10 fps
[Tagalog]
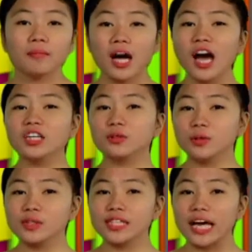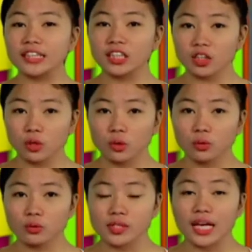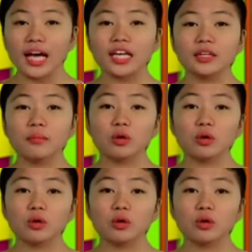Makakatulong sa atin ito kung sakaling